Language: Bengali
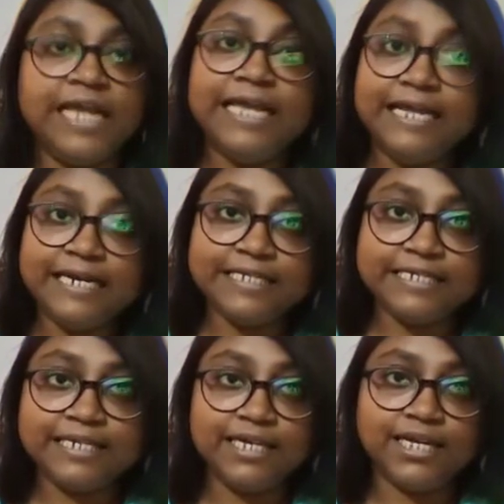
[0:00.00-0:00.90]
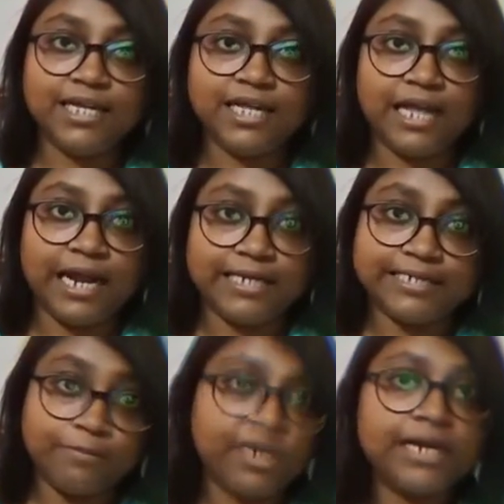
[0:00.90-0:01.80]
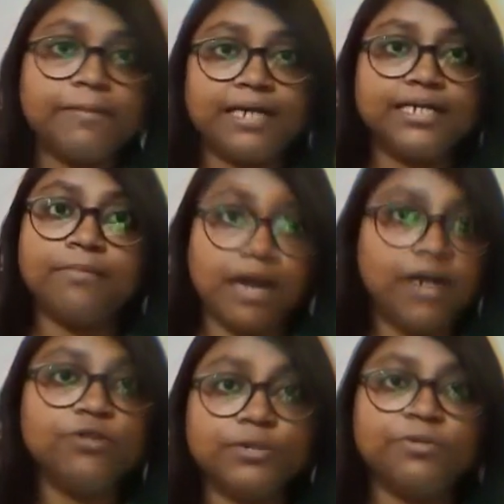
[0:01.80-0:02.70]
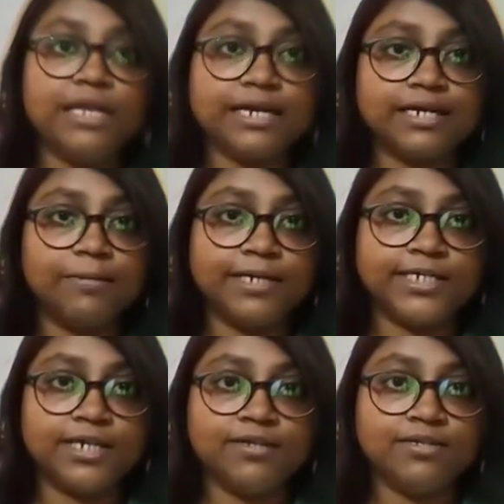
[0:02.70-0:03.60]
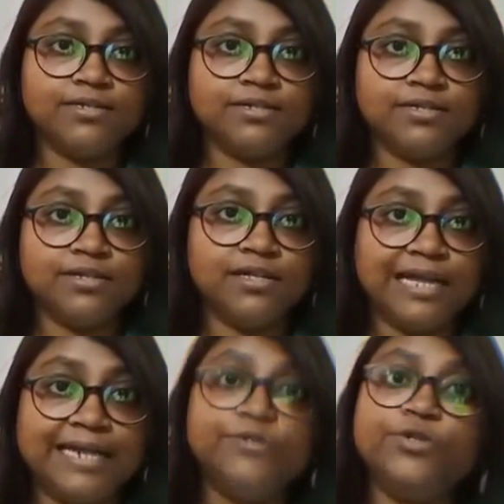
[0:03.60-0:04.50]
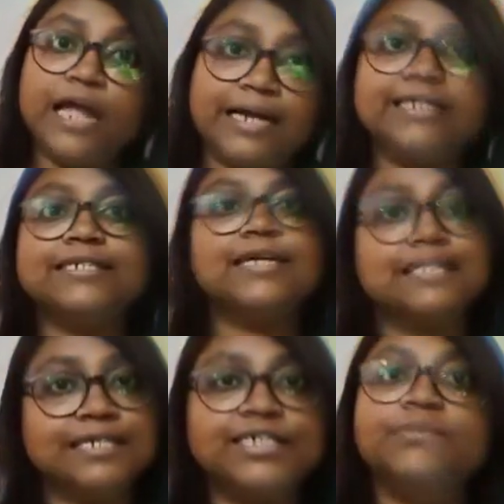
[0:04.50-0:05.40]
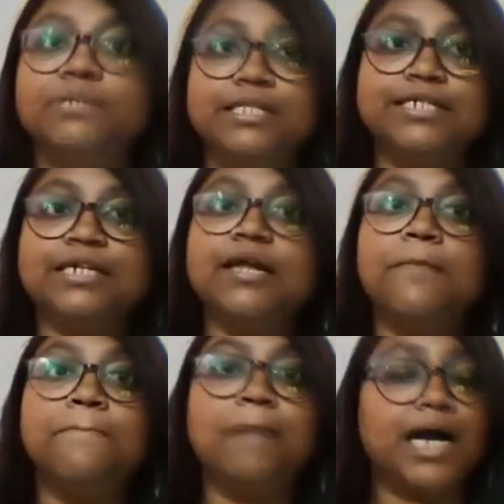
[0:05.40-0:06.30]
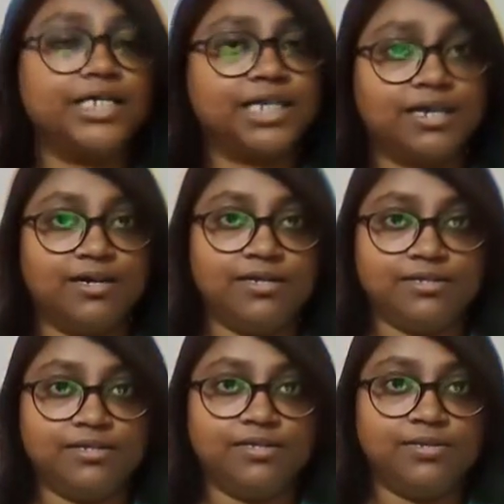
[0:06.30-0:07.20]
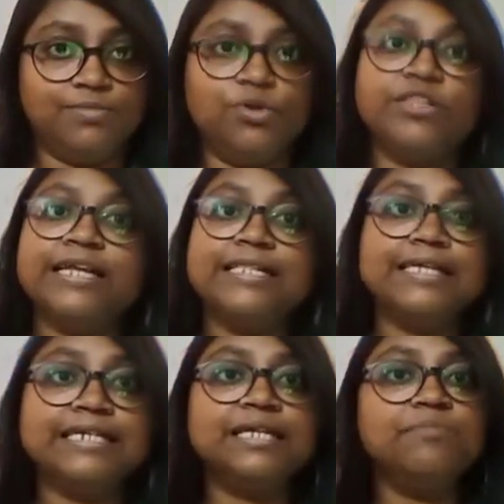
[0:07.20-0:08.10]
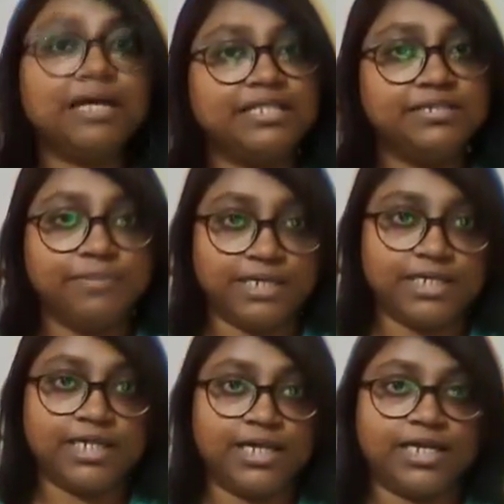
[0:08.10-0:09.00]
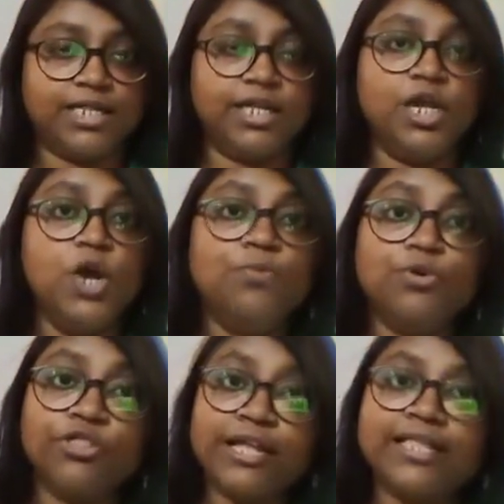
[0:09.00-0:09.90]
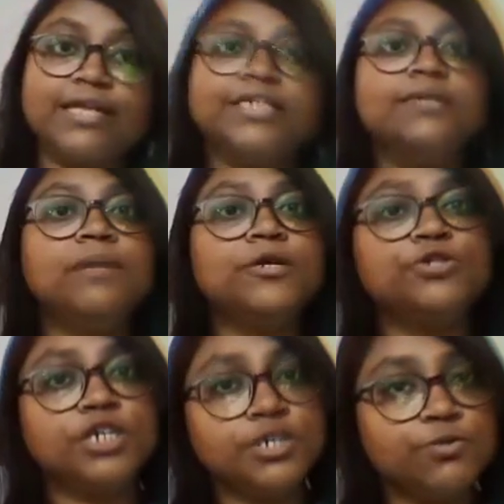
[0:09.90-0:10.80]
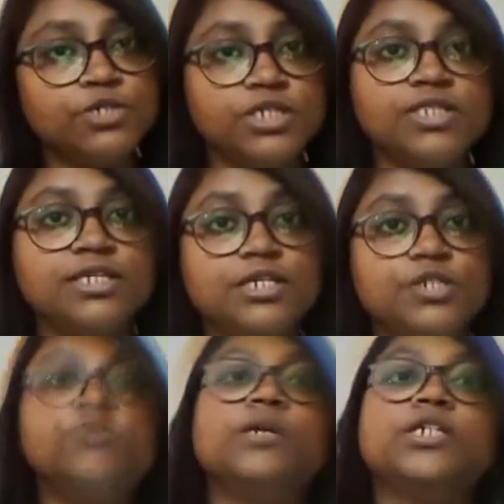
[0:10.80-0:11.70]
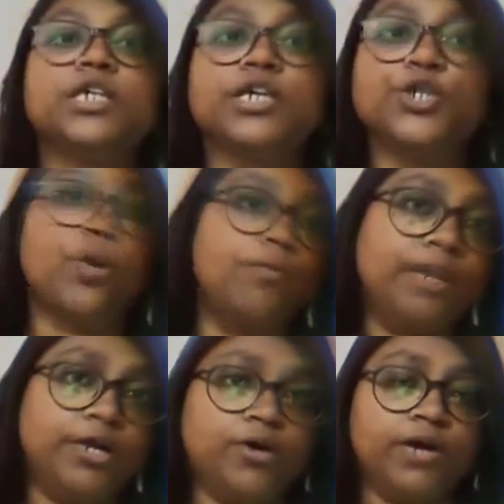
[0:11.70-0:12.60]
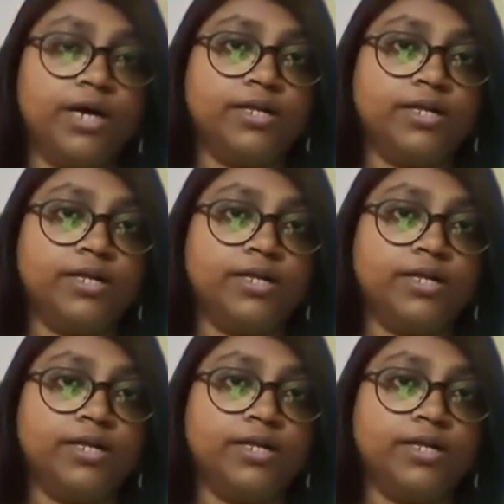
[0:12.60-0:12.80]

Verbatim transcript: ইংরেজি যেমন একটা ভাষা বাংলা তেমনি একটা ভাষা এই দুটো একটা জায়গাতে এসে মিলছে সেটা ভাষা প্রত্যেক দেশেরই মাতৃভাষা থাকে তাই প্রত্যেক দেশের মানুষেরই উচিত নিজ ভাষাকে সম্মান করা